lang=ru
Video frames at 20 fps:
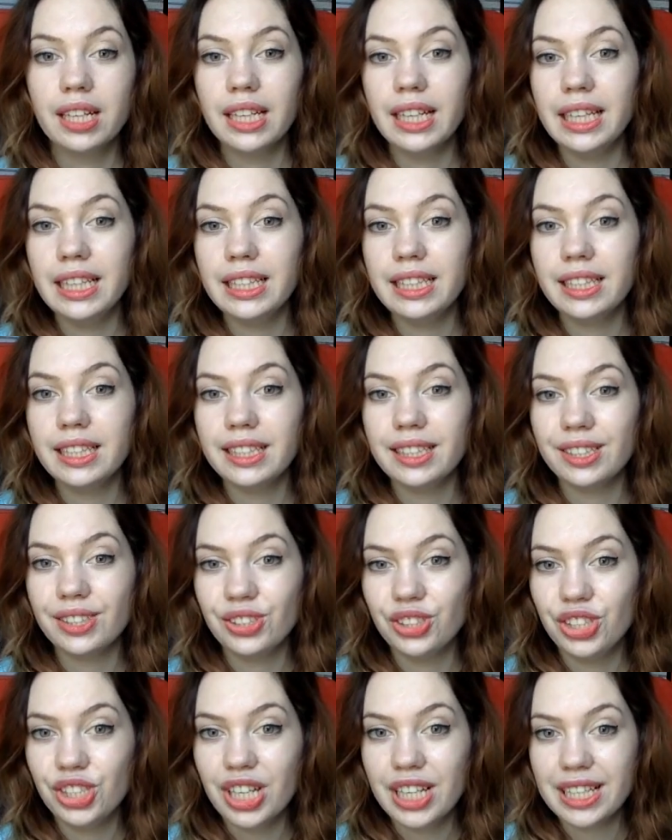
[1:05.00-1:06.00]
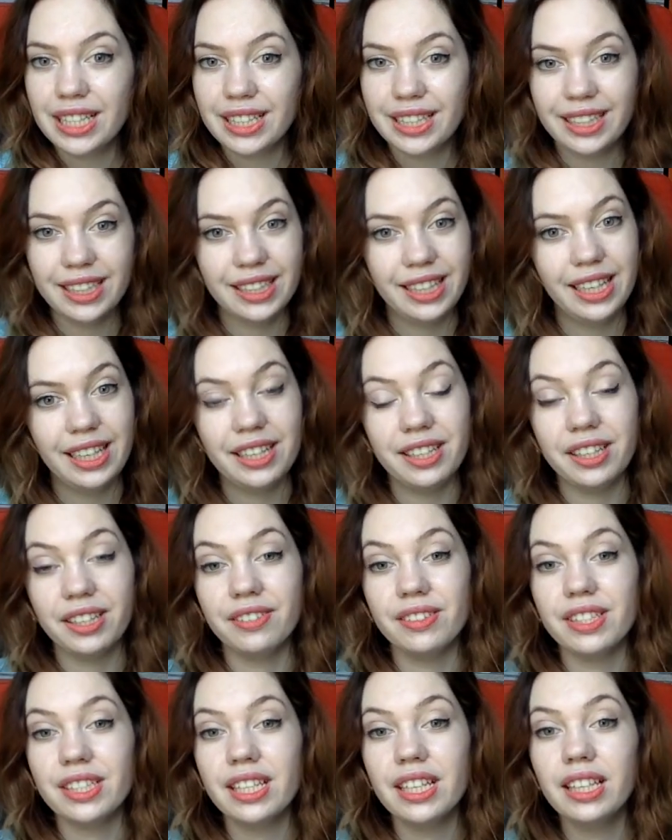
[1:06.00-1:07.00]
эти частные
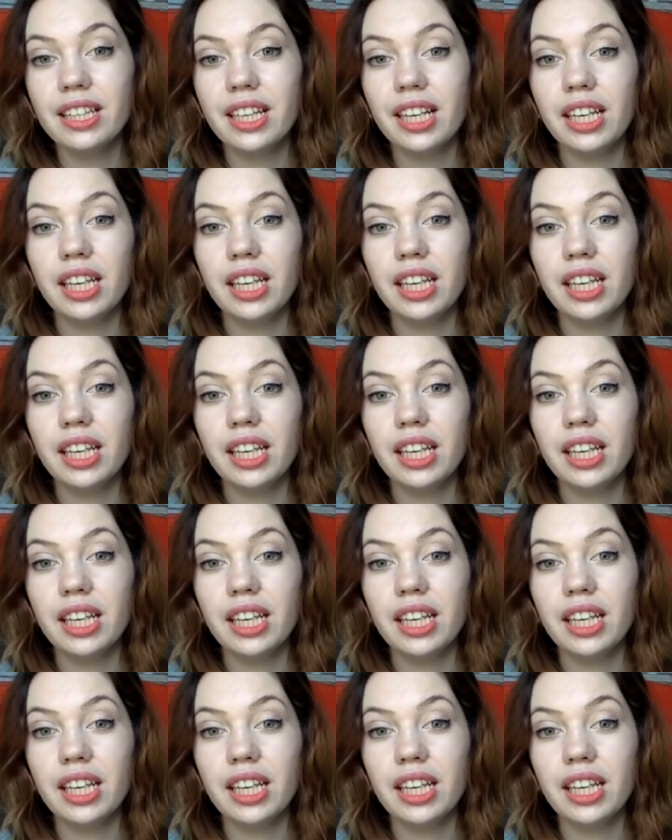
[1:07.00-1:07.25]
тренинговые центры,